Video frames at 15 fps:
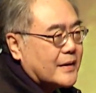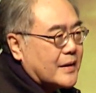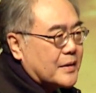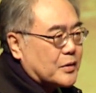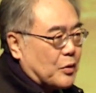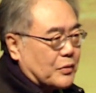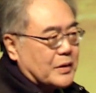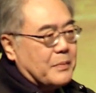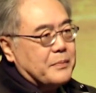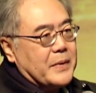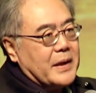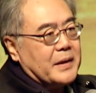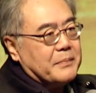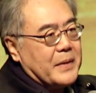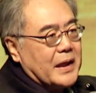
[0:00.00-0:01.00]
总的
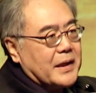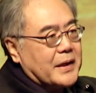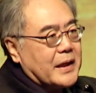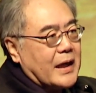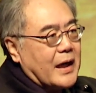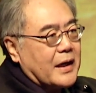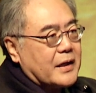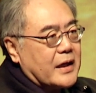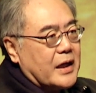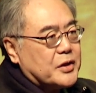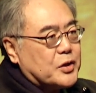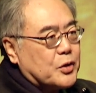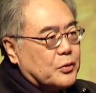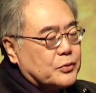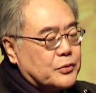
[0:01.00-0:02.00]
免免得给他给他
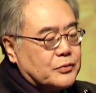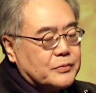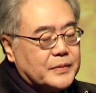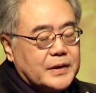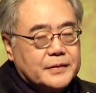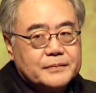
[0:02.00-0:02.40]
羞辱嘛。